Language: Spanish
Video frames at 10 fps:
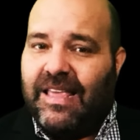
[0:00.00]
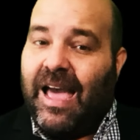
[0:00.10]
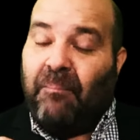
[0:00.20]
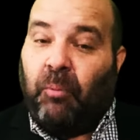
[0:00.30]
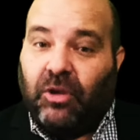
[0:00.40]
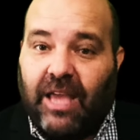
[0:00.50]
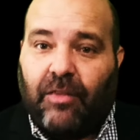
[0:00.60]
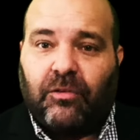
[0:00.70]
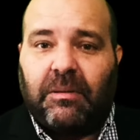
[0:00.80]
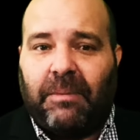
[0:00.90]

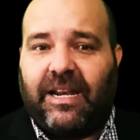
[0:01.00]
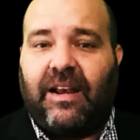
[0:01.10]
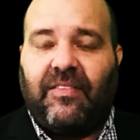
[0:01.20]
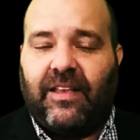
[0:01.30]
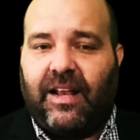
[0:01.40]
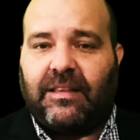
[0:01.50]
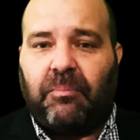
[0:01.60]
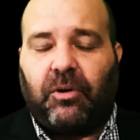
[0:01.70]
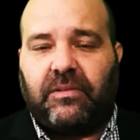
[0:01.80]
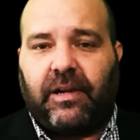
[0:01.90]
apoyados de manera indirecta
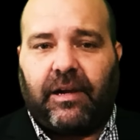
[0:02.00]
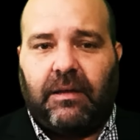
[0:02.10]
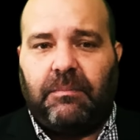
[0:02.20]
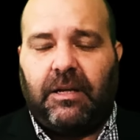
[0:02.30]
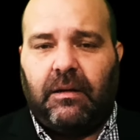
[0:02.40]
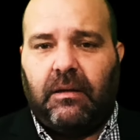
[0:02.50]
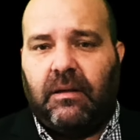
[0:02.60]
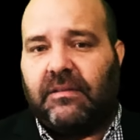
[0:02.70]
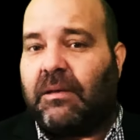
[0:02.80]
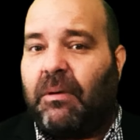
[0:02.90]
por este régimen,
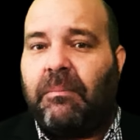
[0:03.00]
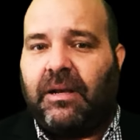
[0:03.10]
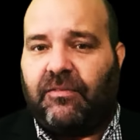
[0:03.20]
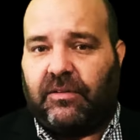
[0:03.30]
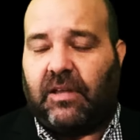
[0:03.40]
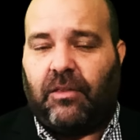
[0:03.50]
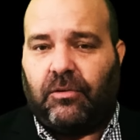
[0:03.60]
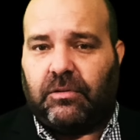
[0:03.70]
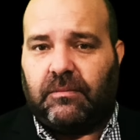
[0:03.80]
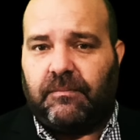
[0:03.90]
se ven beneficiados.